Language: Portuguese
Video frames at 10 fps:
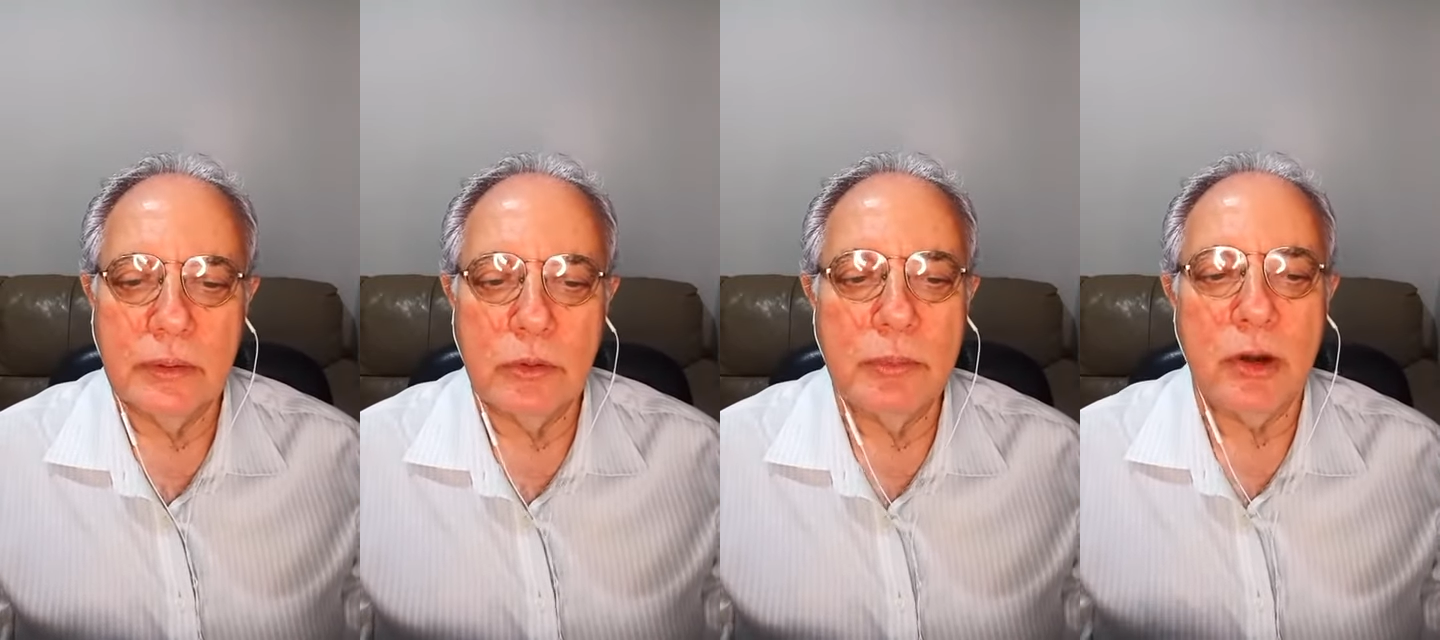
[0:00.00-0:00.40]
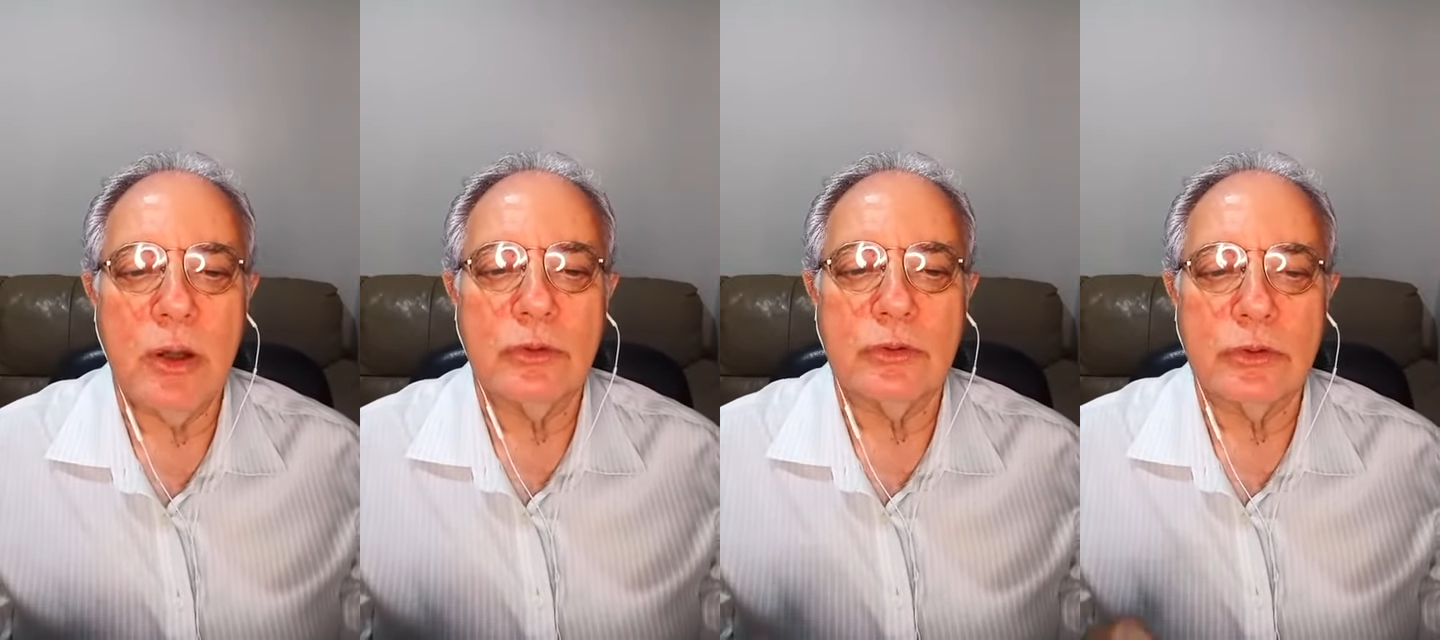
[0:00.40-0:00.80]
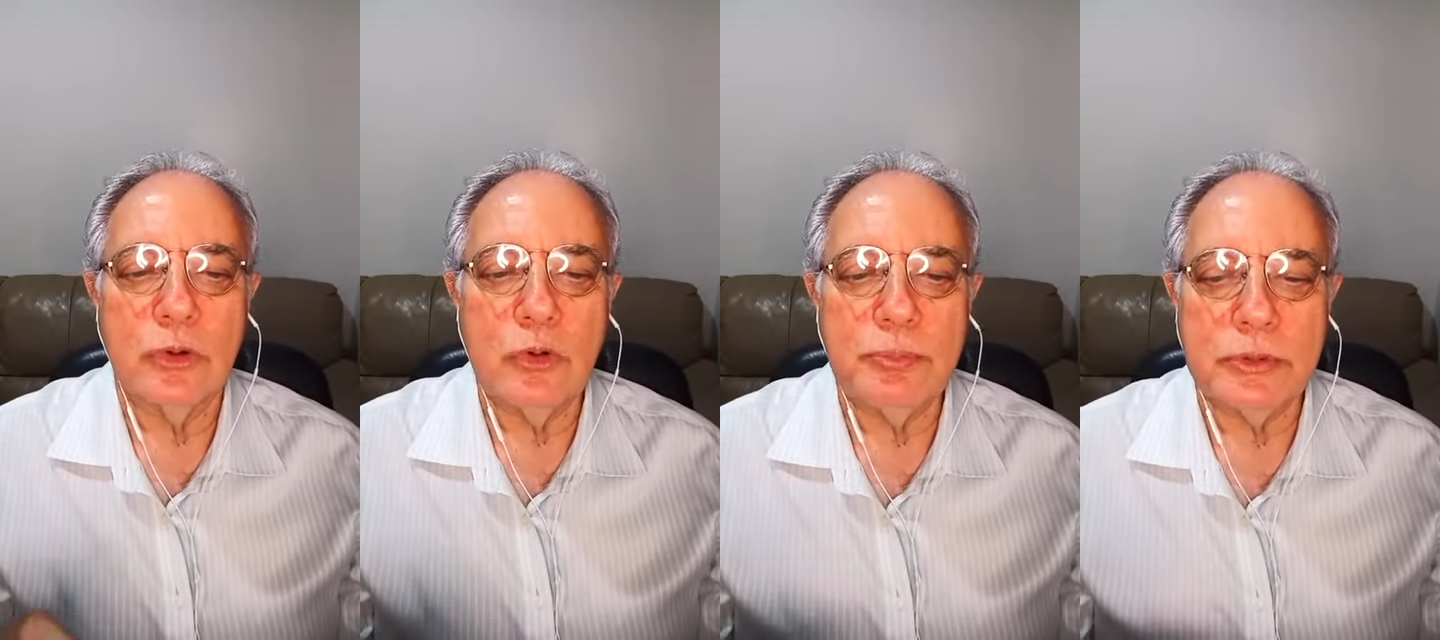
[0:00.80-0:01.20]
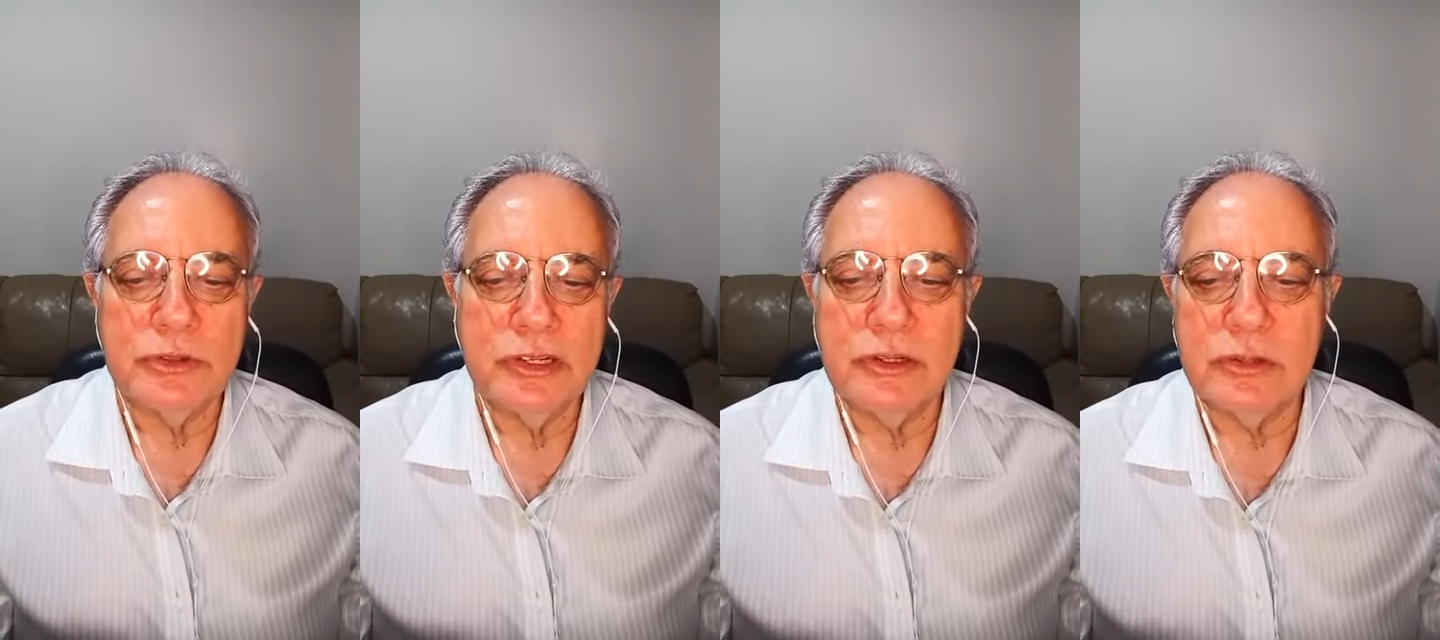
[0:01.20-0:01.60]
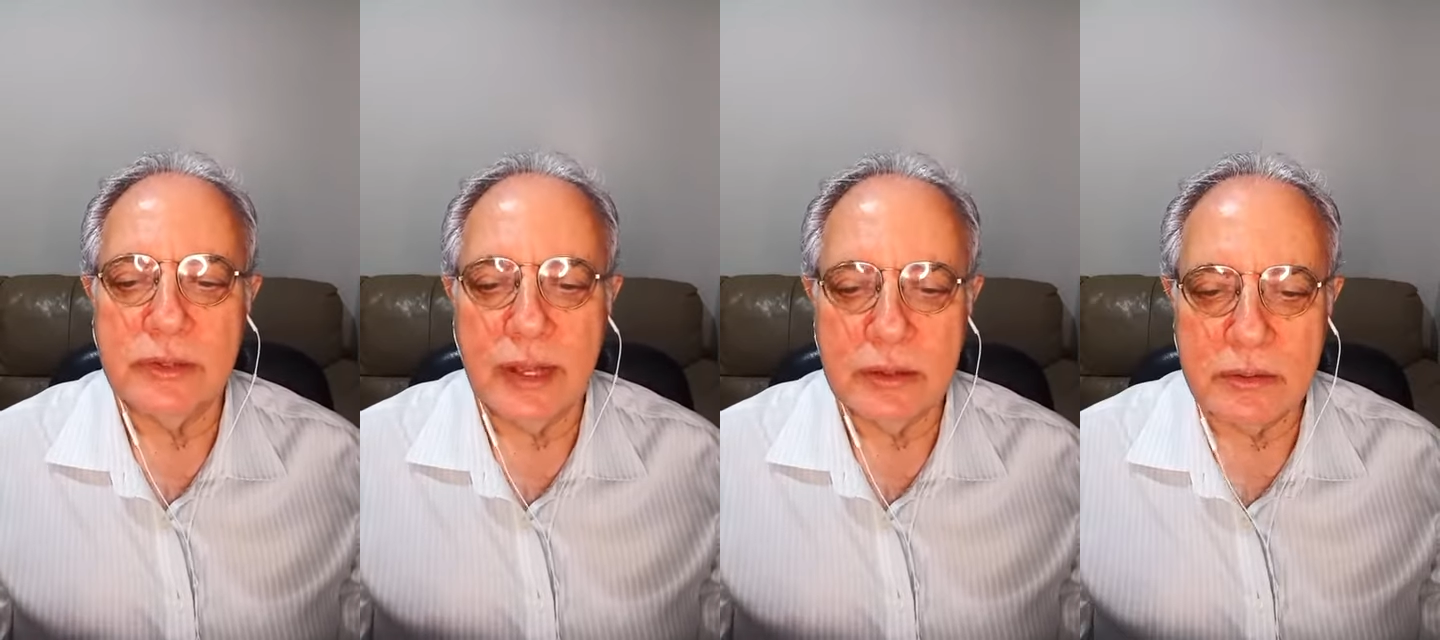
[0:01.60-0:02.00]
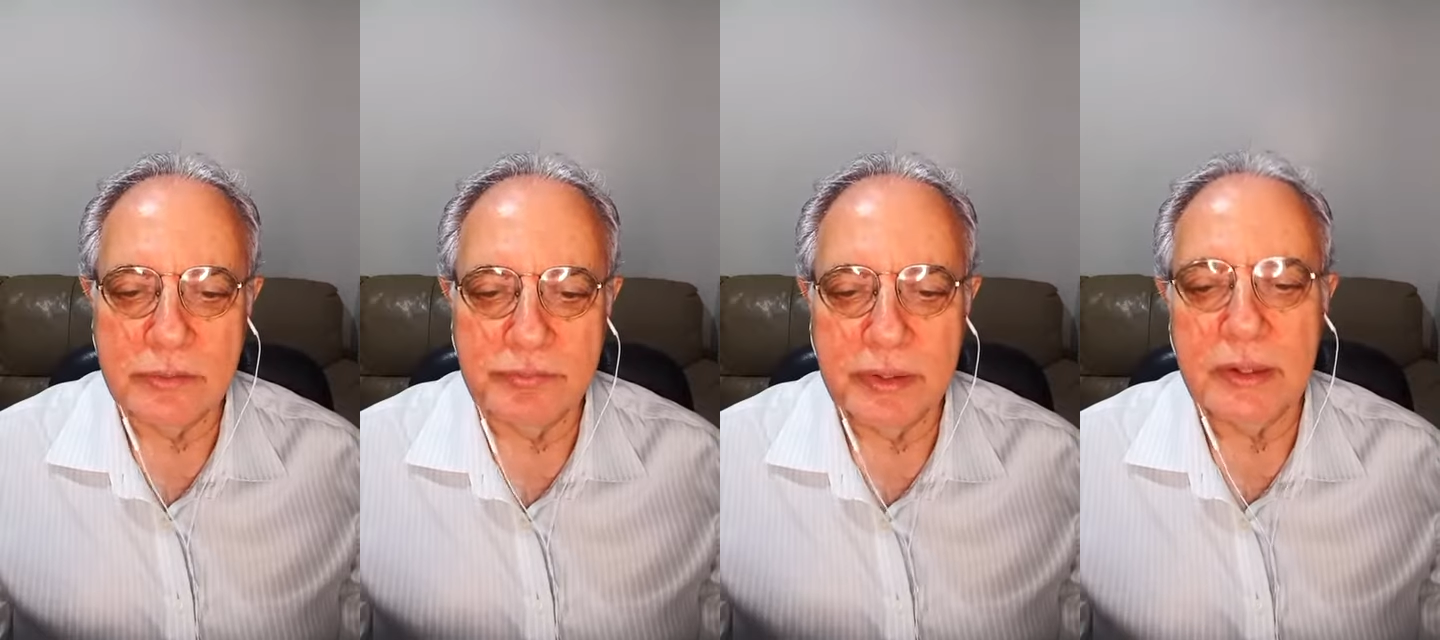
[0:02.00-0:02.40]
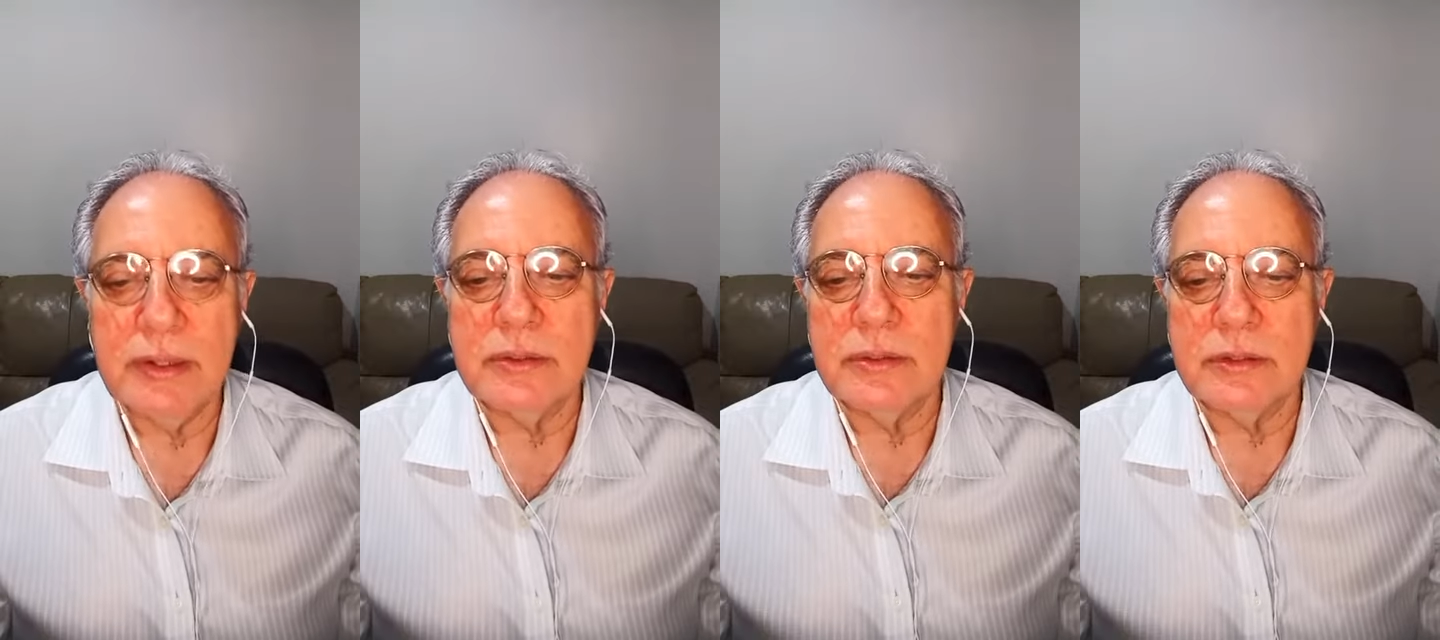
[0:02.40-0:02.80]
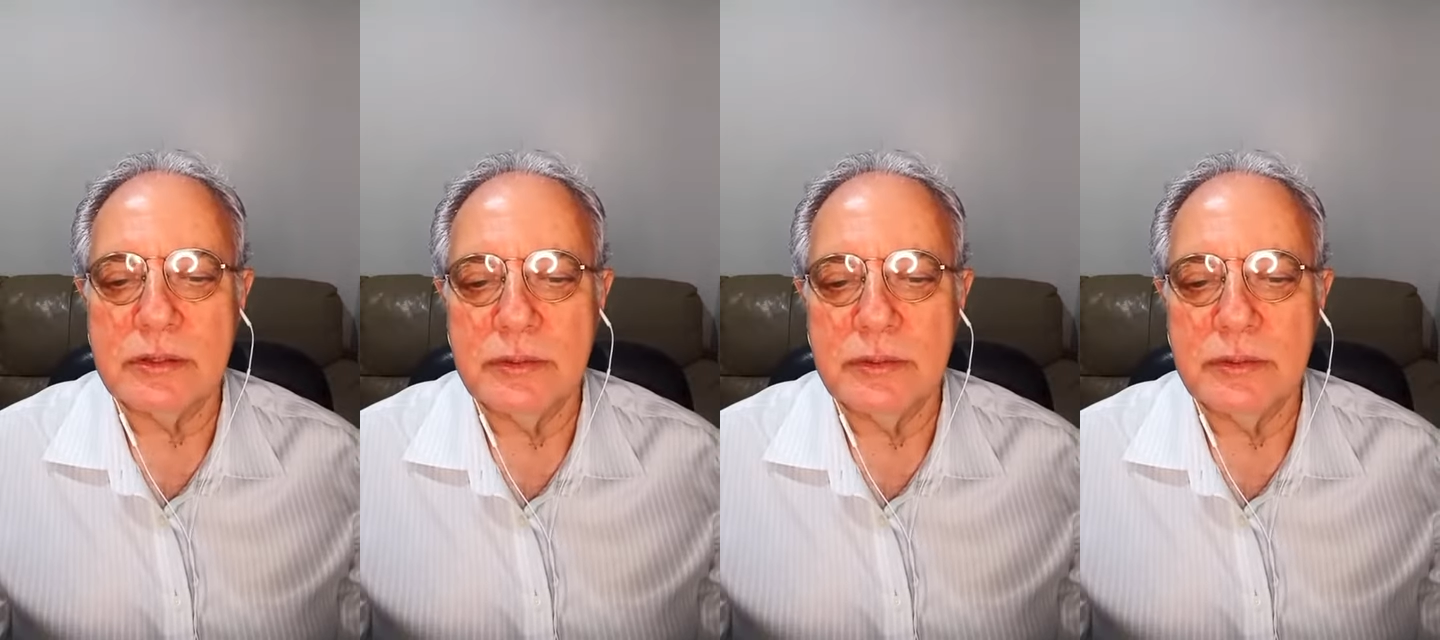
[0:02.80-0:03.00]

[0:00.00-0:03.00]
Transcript: Numerosos grupos de entidades infelizes